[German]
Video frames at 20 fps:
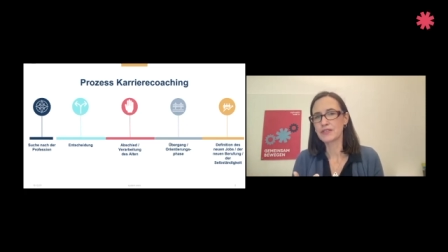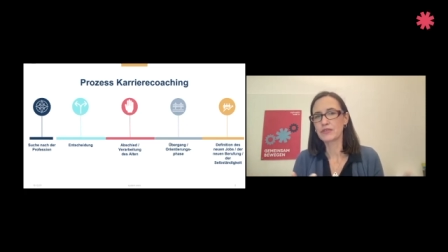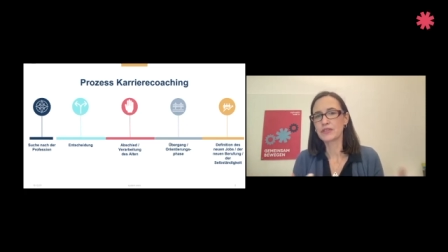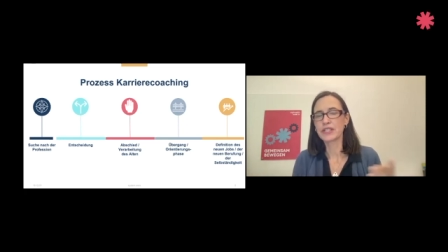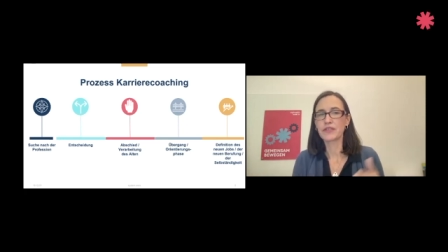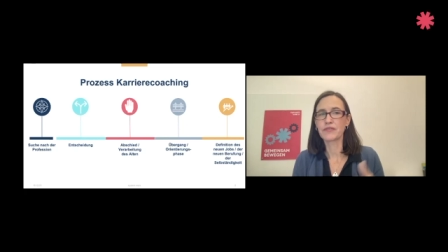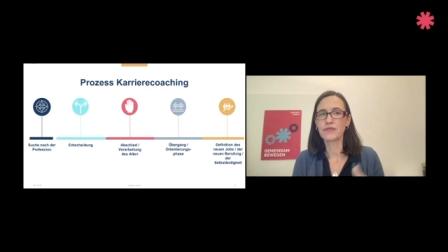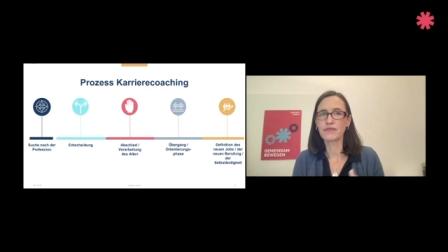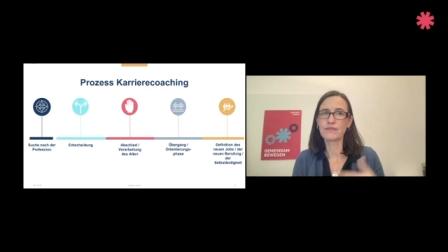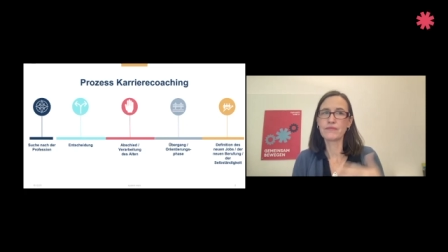Und
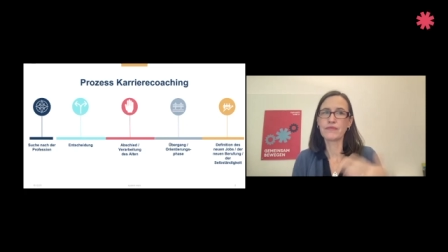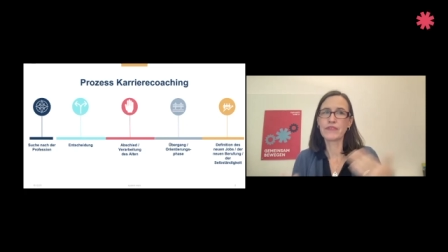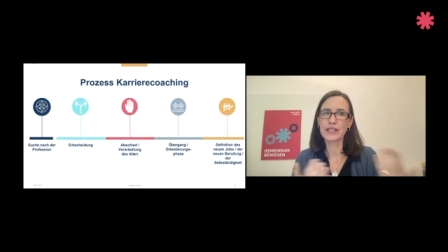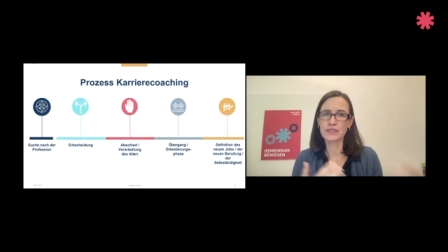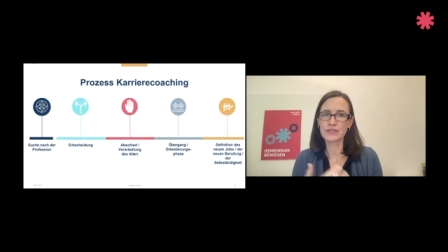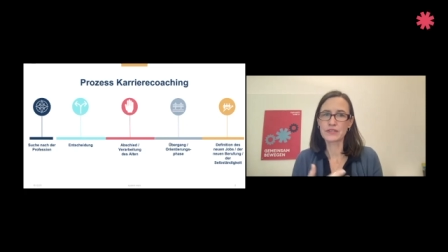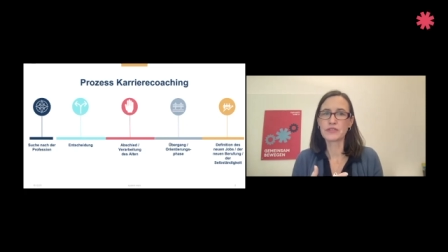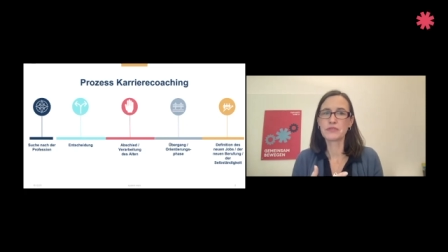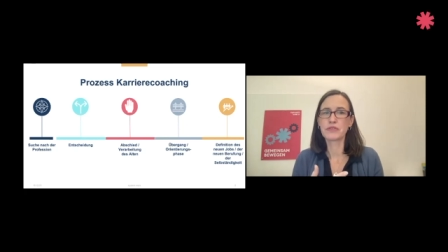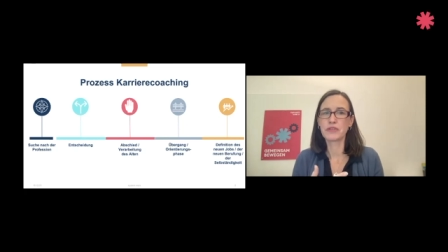dann wäre
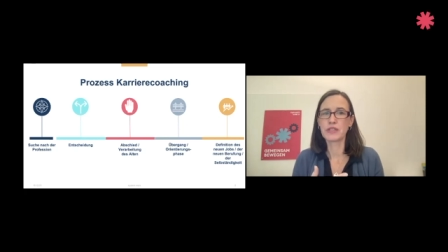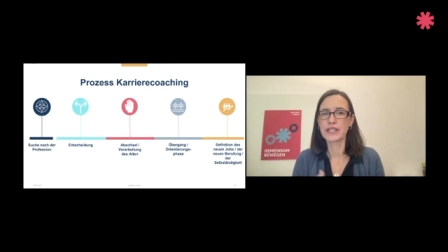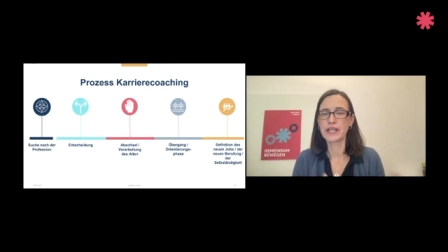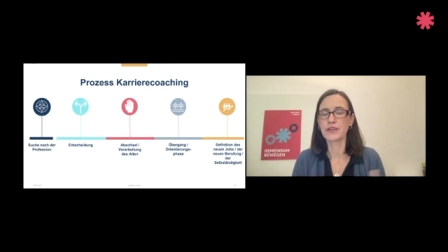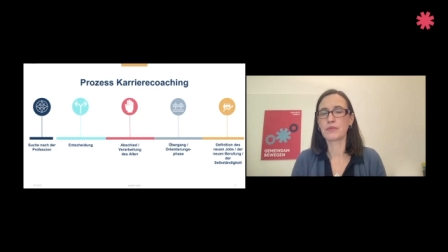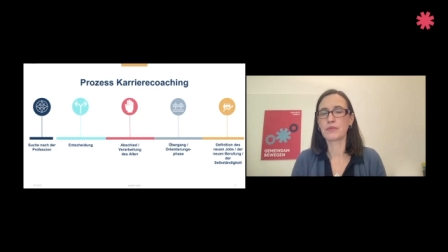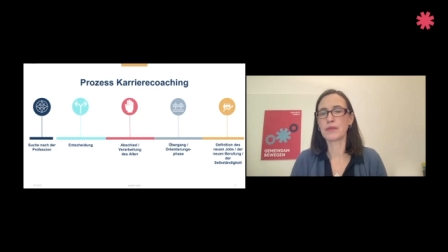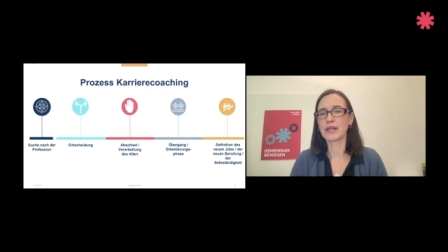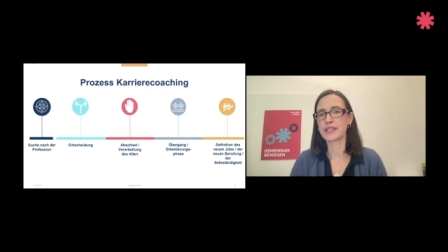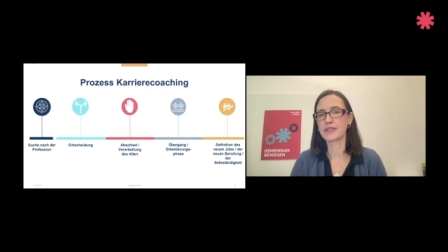es sinnvoll, da
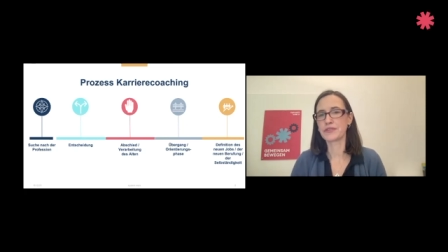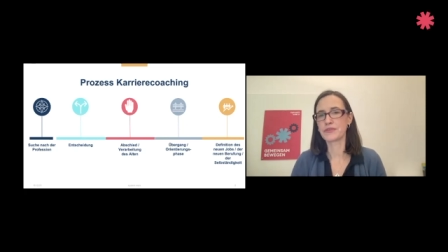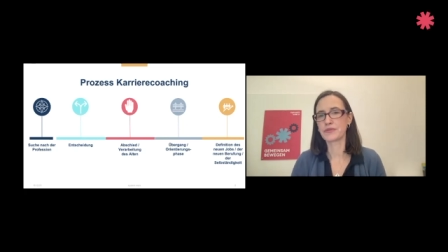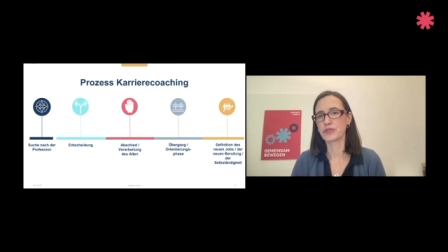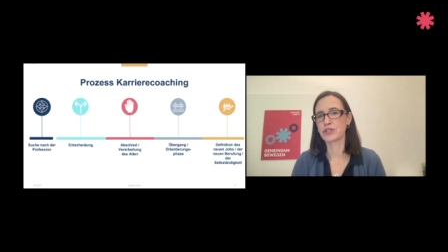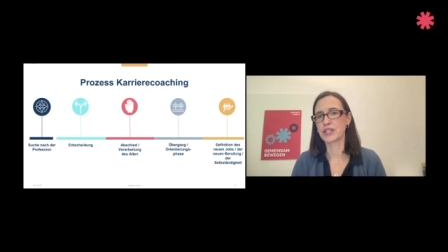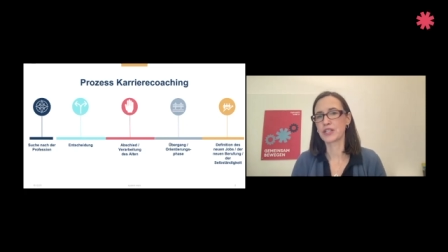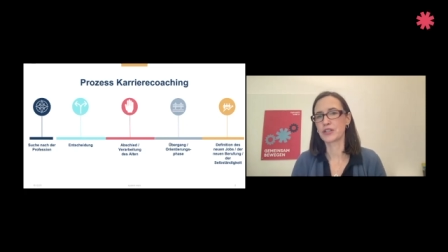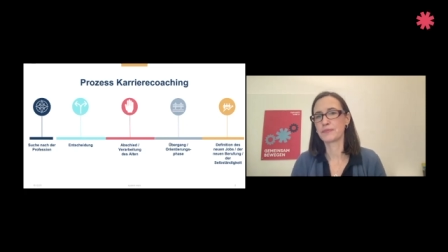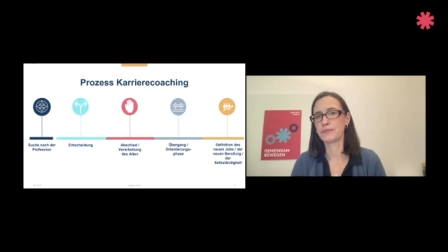nochmal
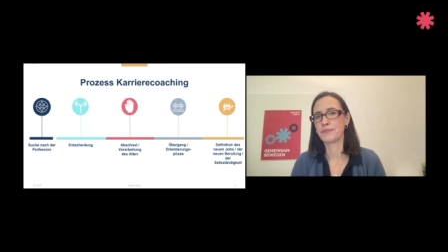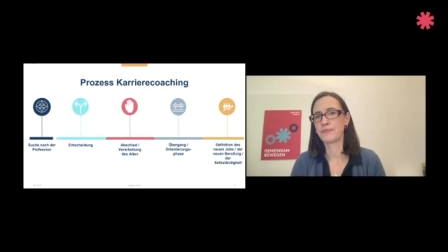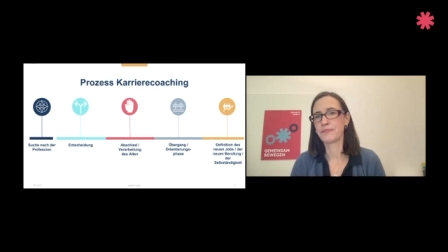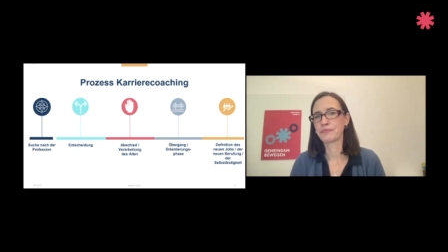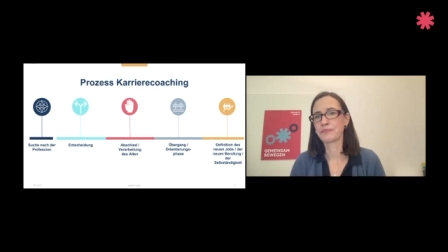hinzuschauen.